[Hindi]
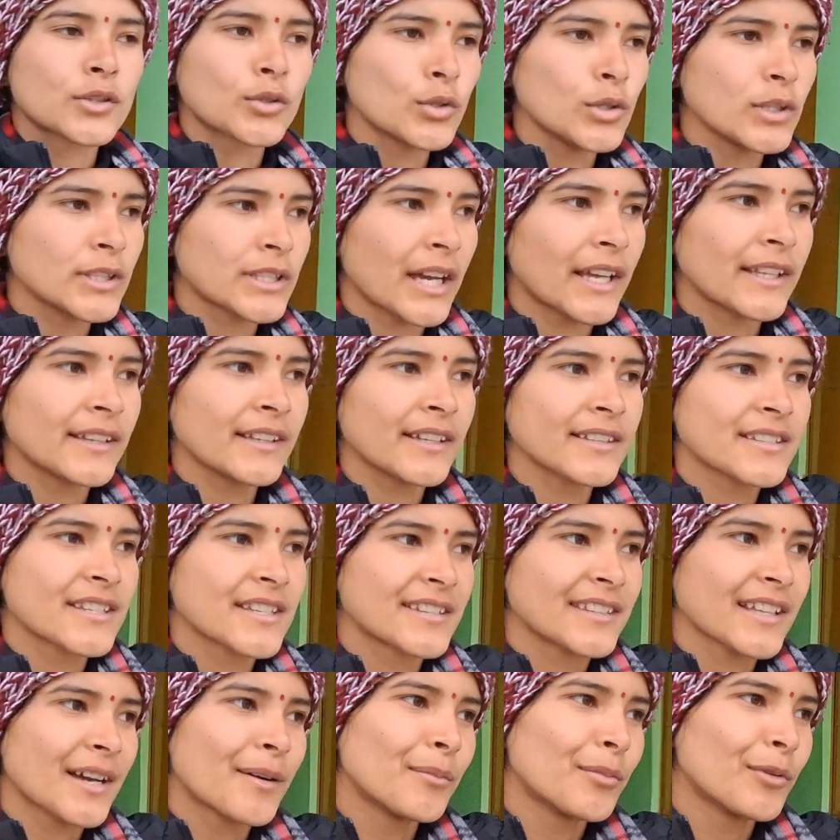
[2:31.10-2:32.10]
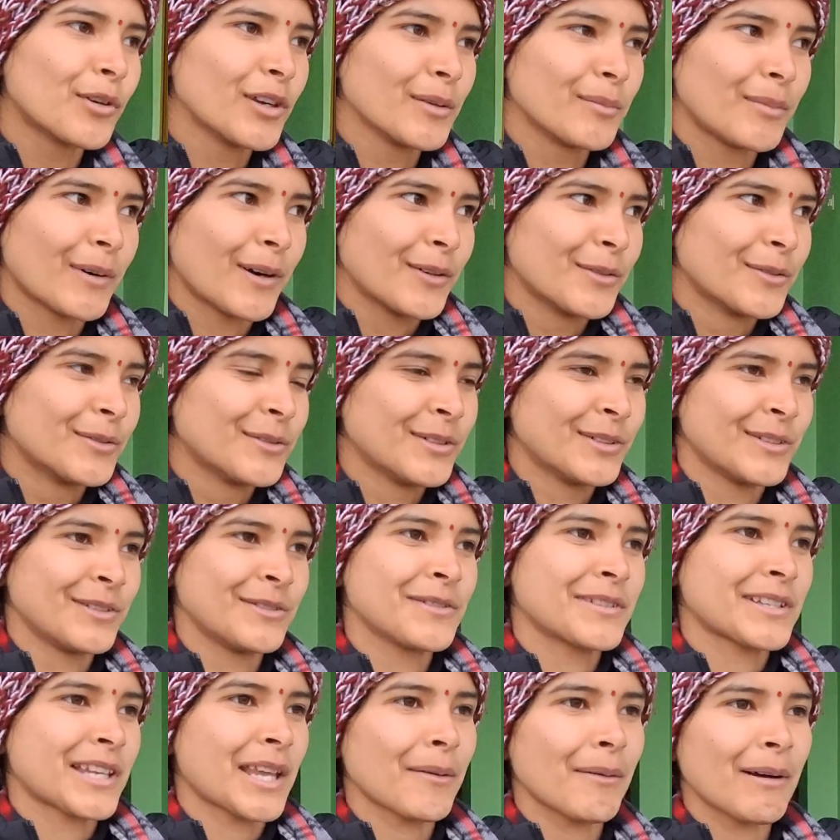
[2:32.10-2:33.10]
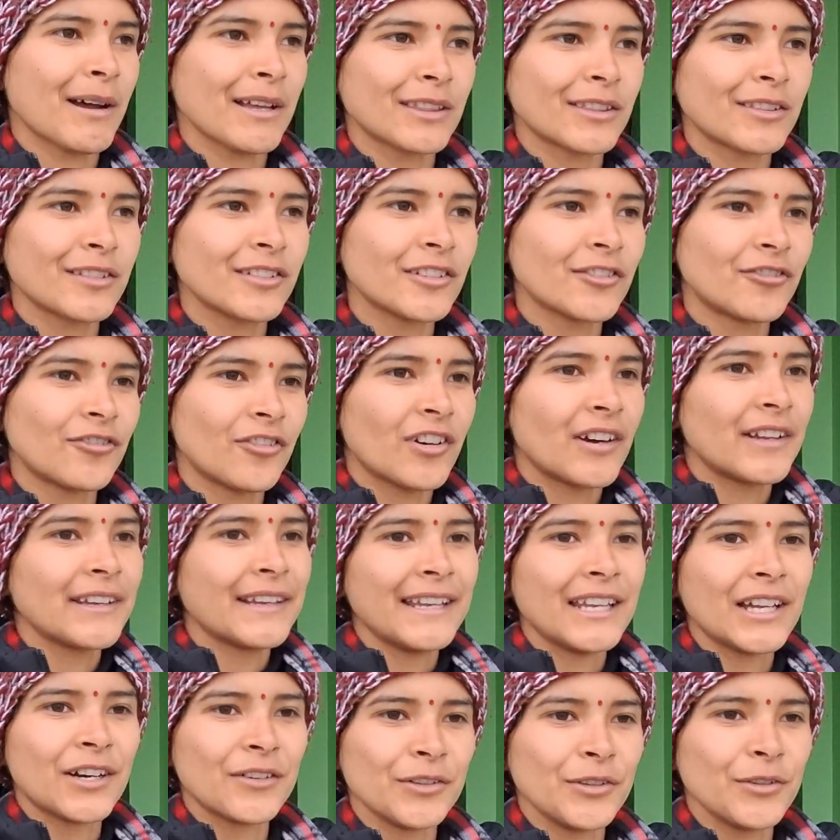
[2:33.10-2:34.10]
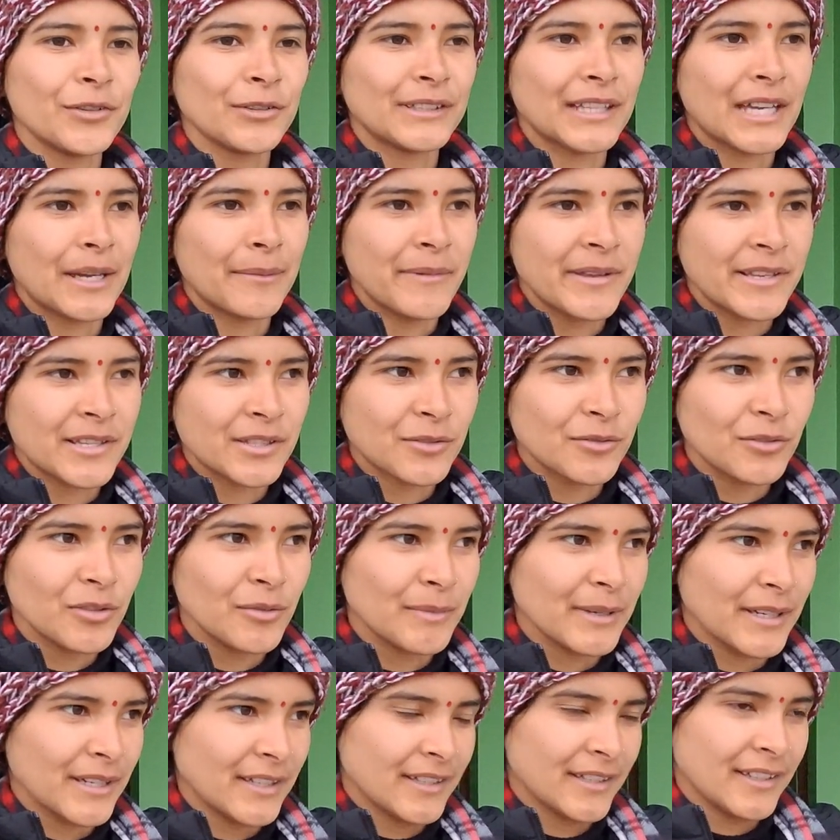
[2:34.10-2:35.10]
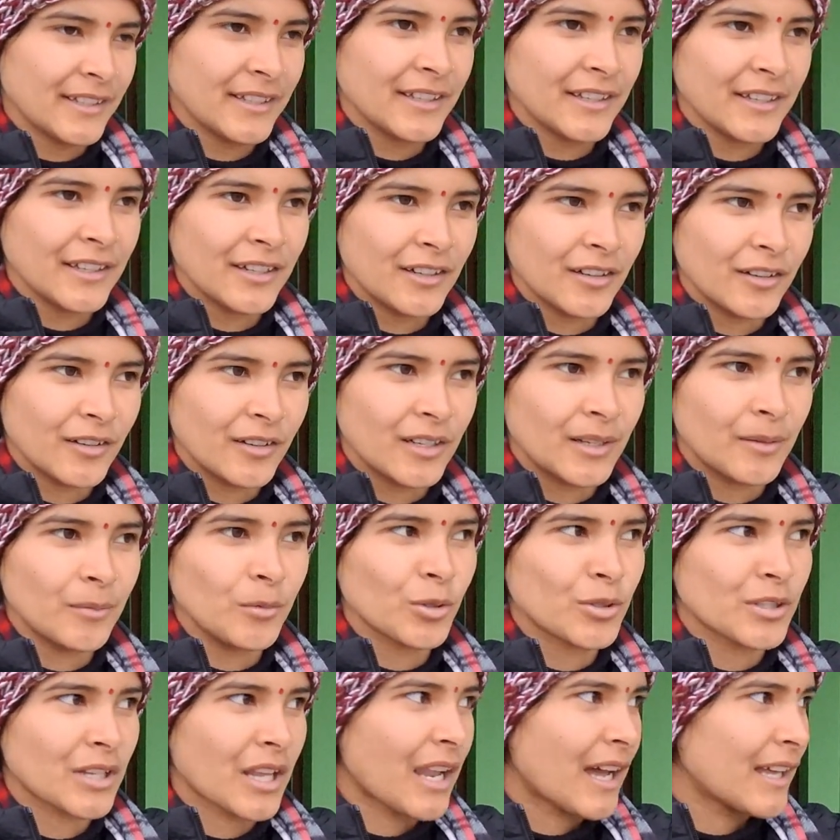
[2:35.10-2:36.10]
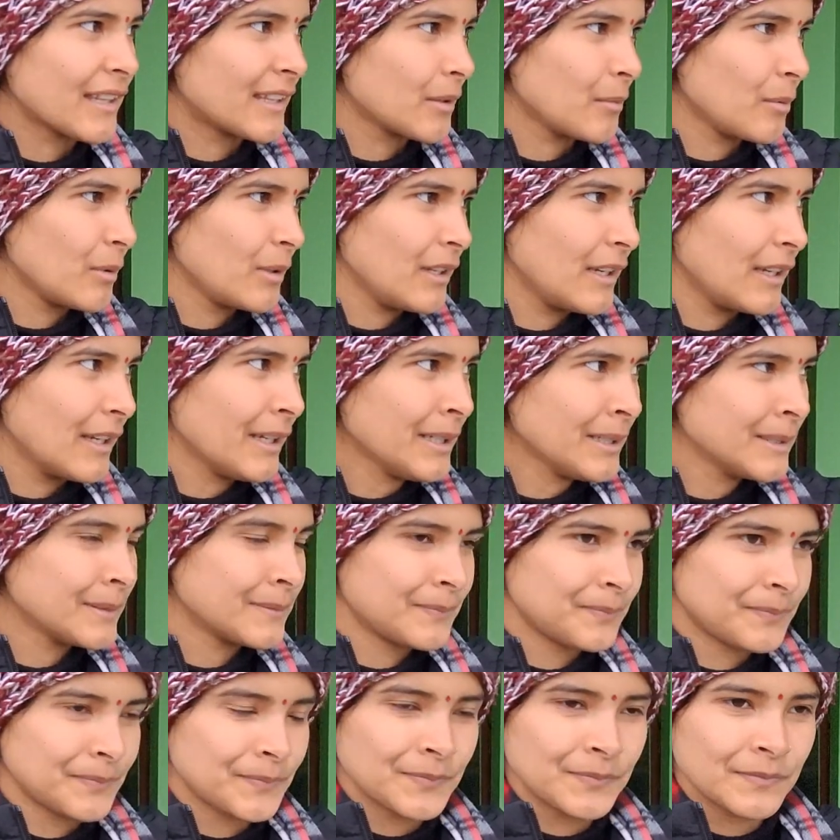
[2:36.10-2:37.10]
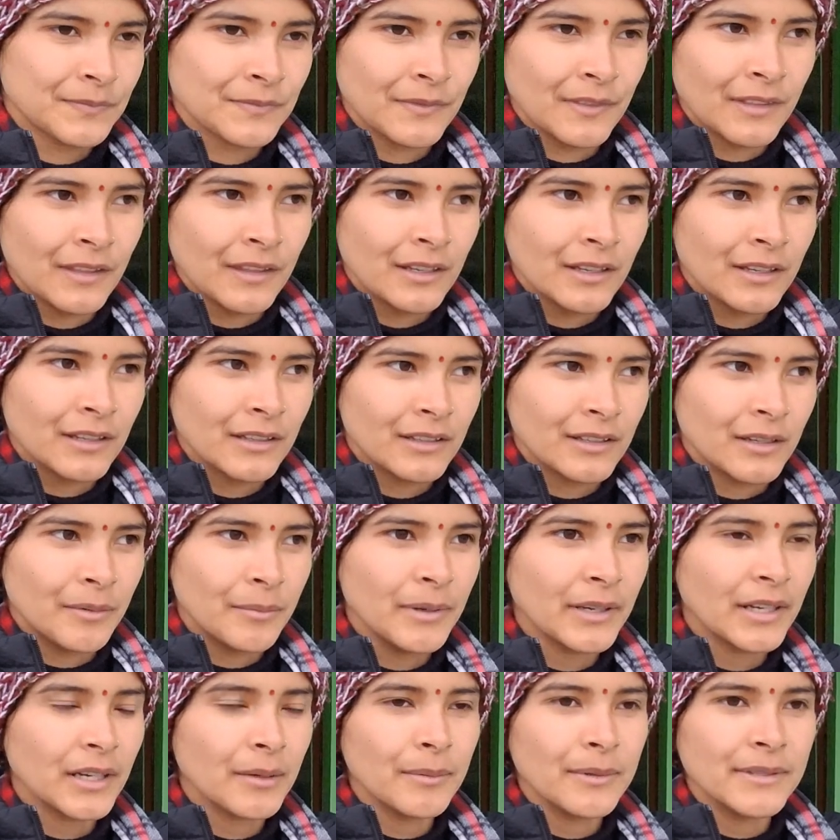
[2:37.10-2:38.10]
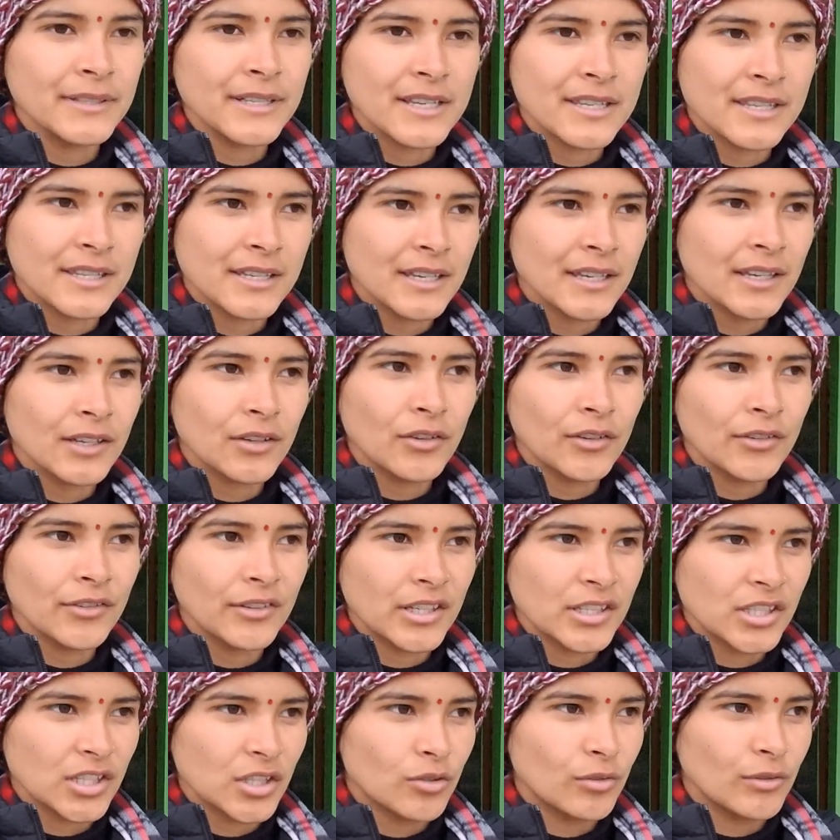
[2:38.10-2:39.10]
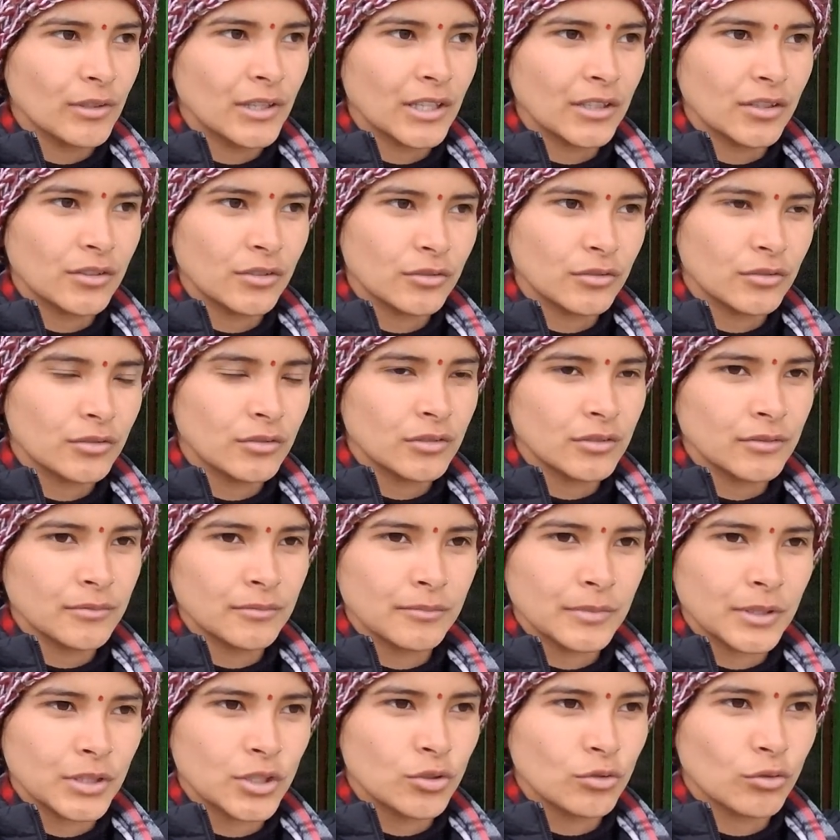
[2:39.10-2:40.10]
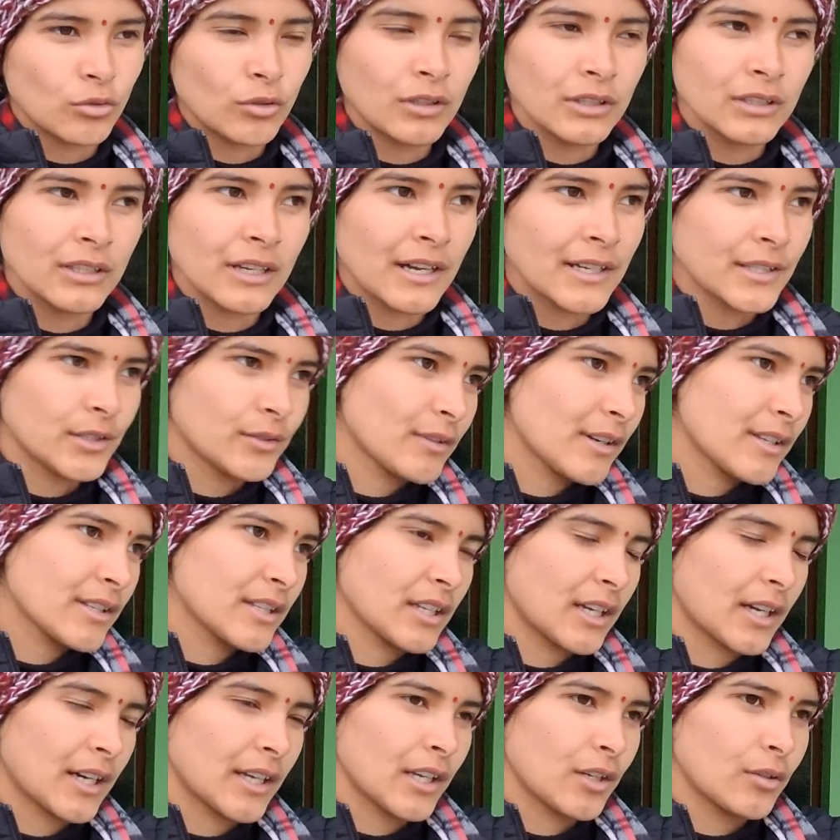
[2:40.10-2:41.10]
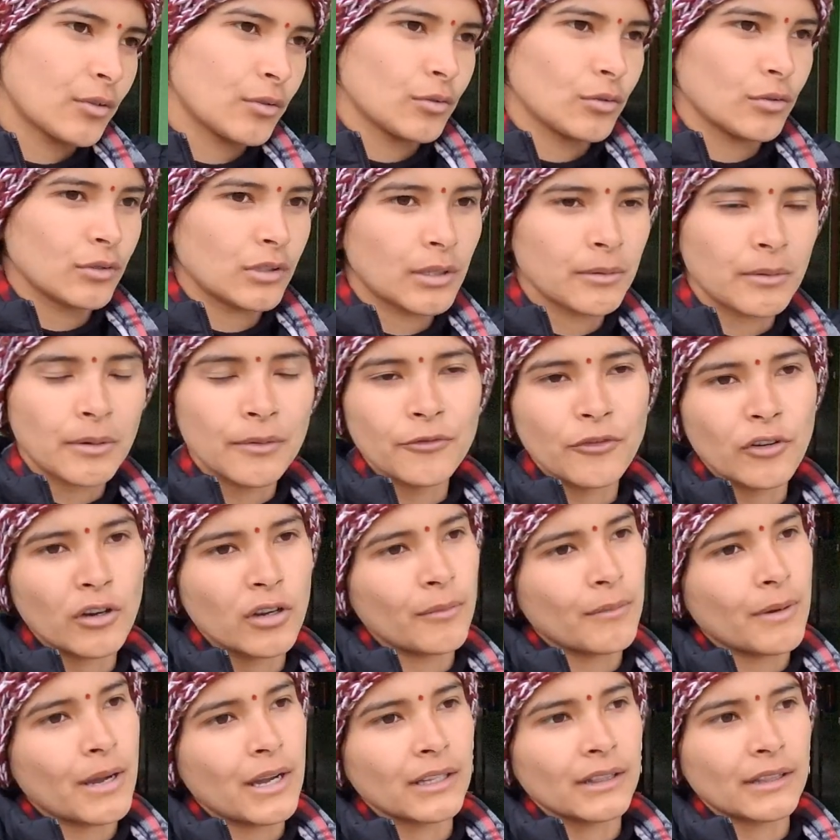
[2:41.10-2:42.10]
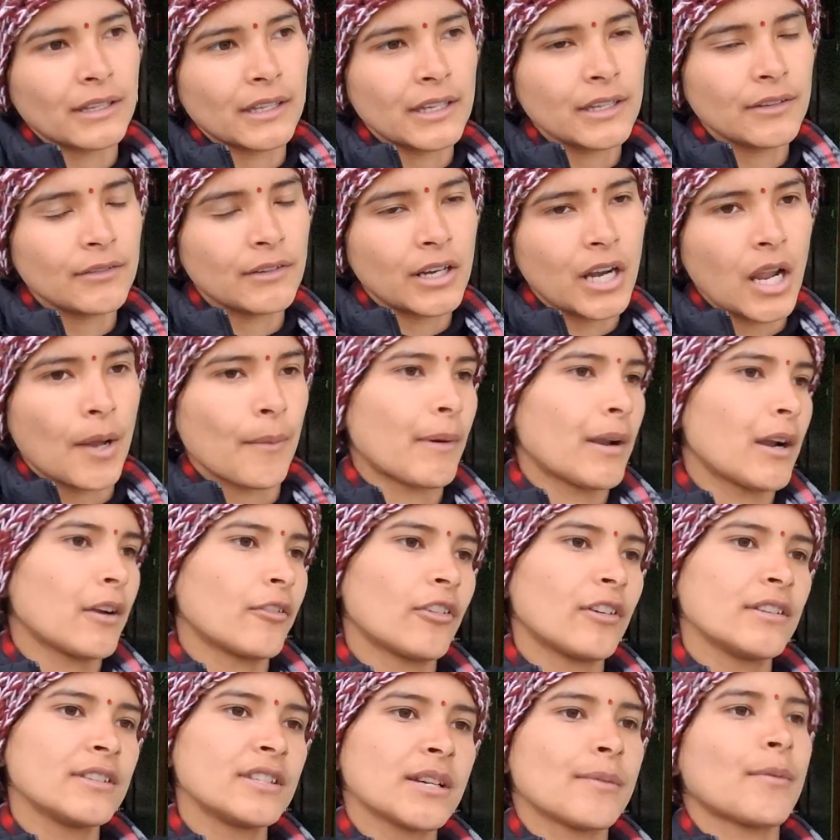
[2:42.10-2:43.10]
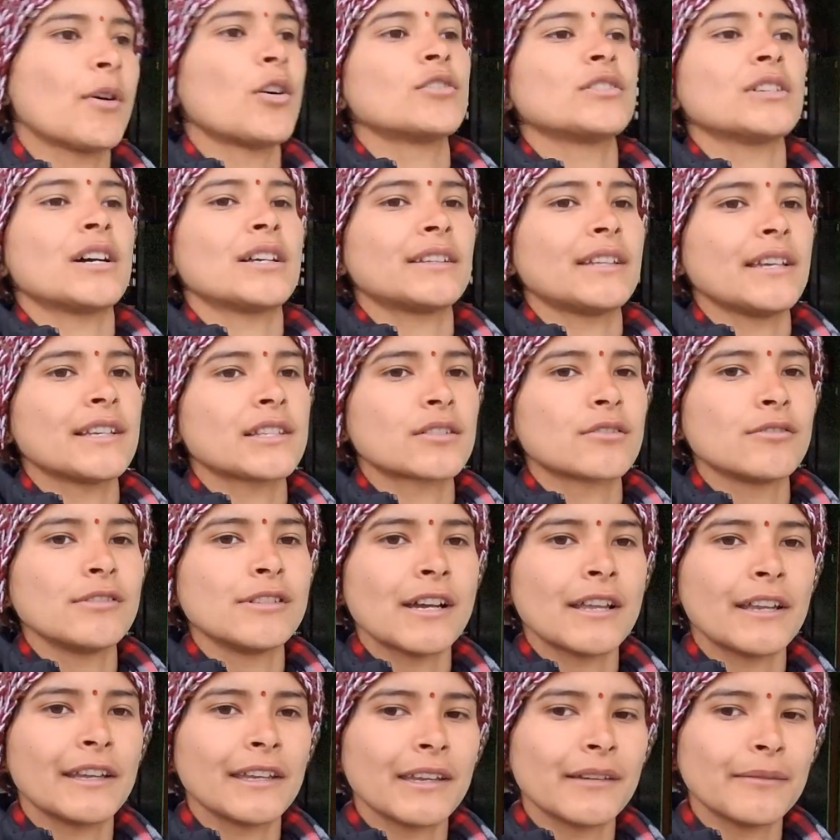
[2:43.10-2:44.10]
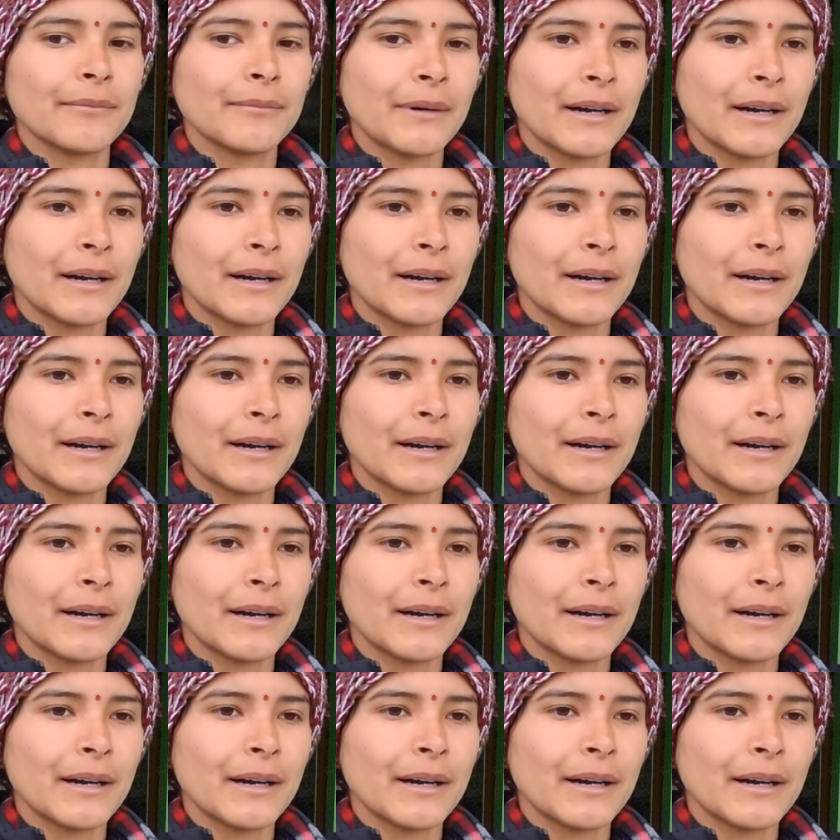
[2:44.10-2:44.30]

स्कूल जान तक जितना बोल पाऊँ उसके बाद तो फ़ोन अलाउ नहीं होता है हमें स्कूल में और हम लोग चलाते भी नहीं हैं कभी कभी जैसे कोई फंक्शन हो गया तो बच्चों को डांस वांस सिखाना हो तो तब हम फ़ोन मांगते हैं वरना हमारा फ़ोन जमा हो जाता है स्कूल जाने के